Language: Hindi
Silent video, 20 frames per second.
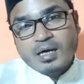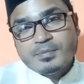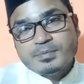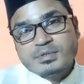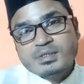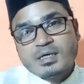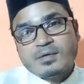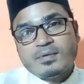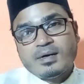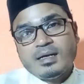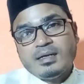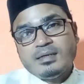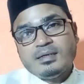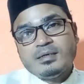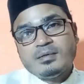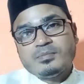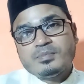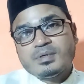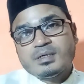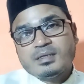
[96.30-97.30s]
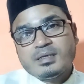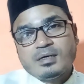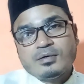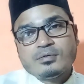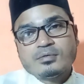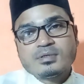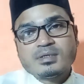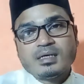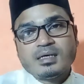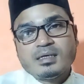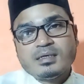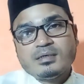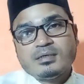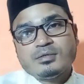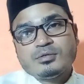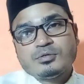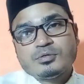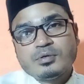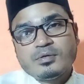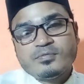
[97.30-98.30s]
अब सवाल ये पैदा होता है
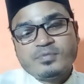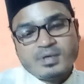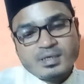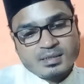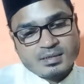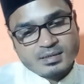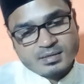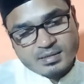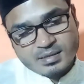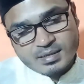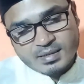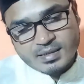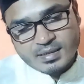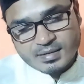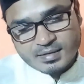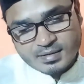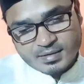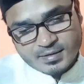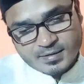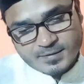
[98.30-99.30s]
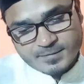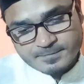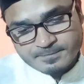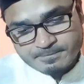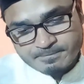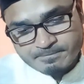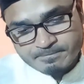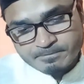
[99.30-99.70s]
कि जुल्फ़ा किसे कहते हैं